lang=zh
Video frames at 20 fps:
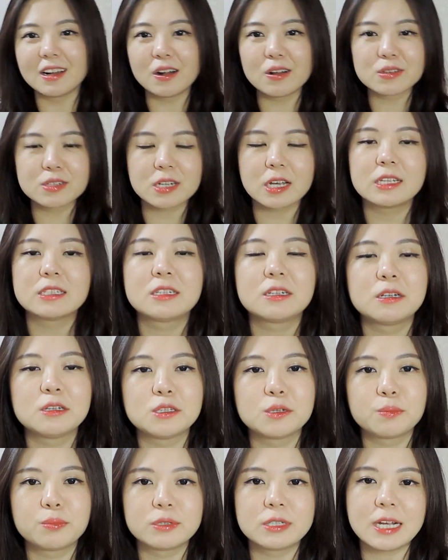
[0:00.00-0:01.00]
然后站这里
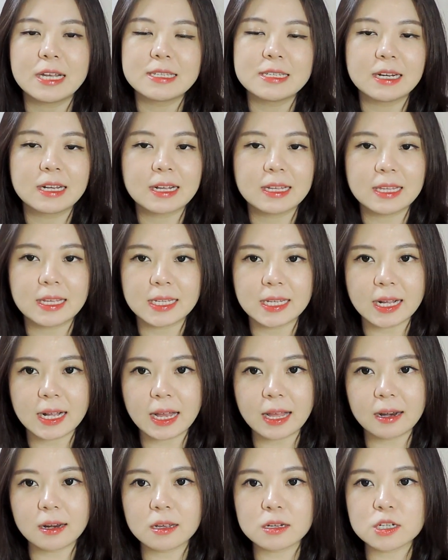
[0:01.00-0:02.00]
就不站起来给大家
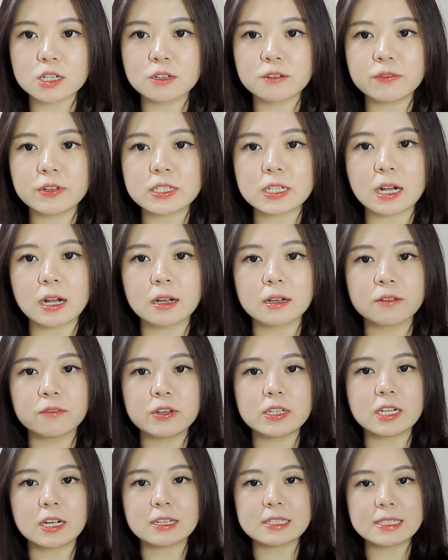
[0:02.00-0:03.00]
看了，是非常
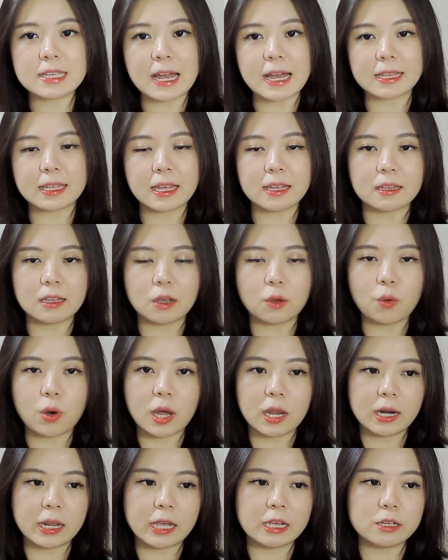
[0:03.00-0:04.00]
非常夏天的一
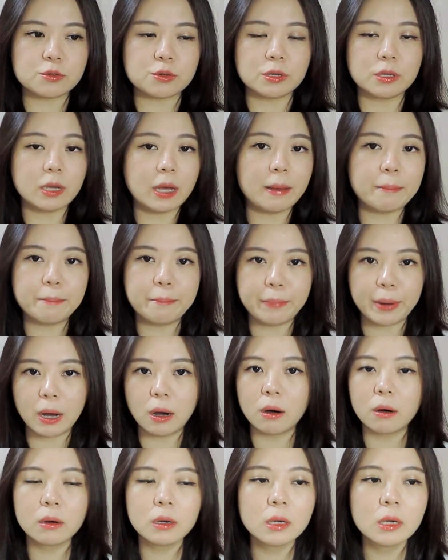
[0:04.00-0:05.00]
款连衣裙，很
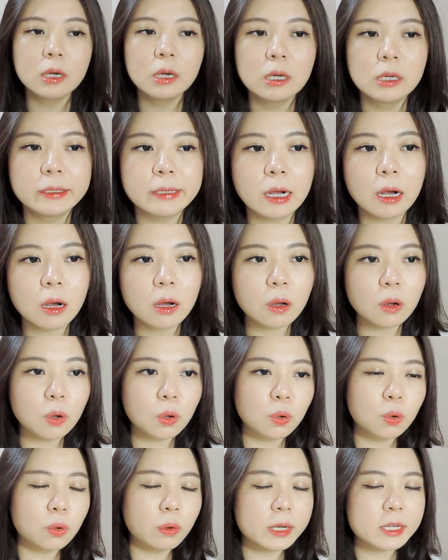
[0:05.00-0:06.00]
薄。然
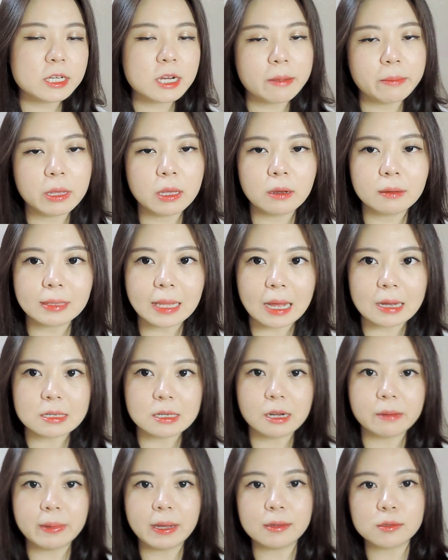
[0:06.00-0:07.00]
后 H M 也有打
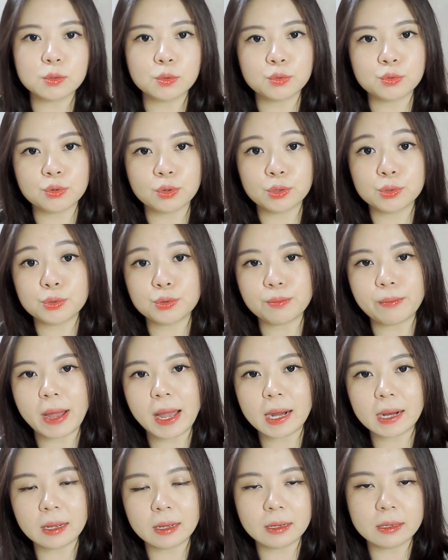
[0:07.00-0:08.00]
折嘛，就说去
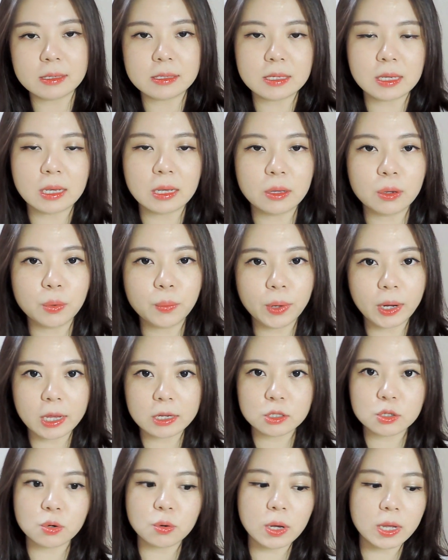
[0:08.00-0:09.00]
买了一件回
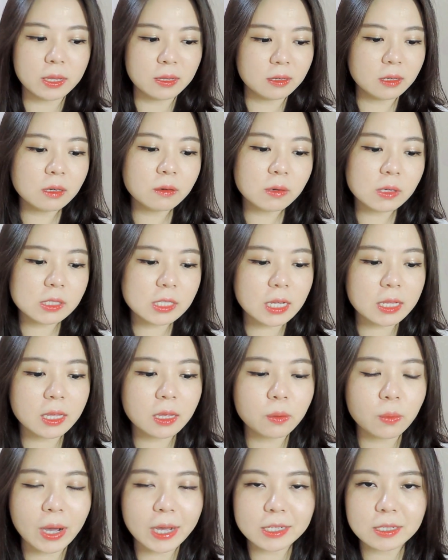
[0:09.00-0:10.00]
来穿，因为夏
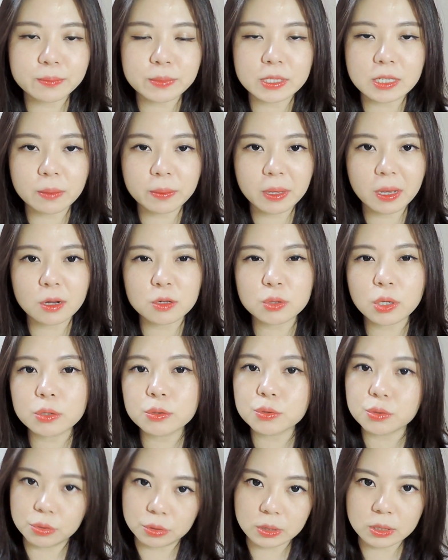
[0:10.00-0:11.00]
天我还是比较偏好
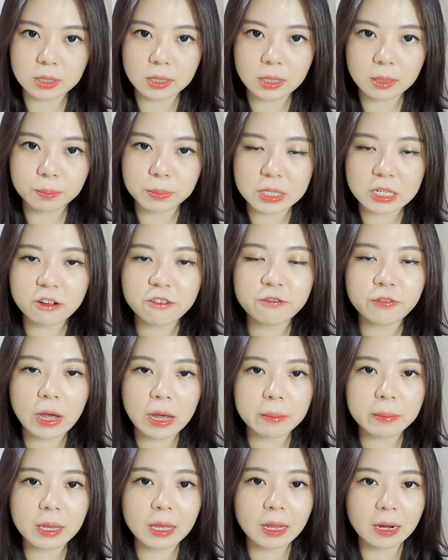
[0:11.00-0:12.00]
穿裙子的，比较
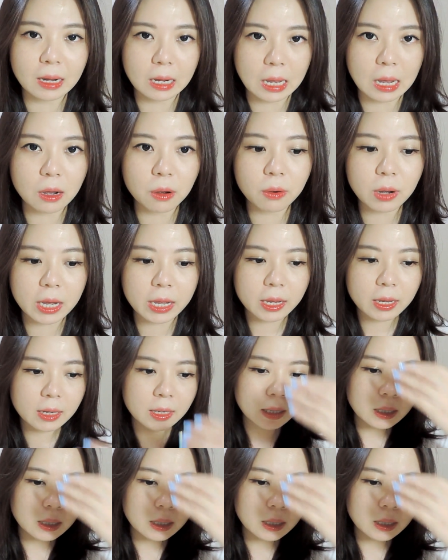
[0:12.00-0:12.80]
方便，很凉快。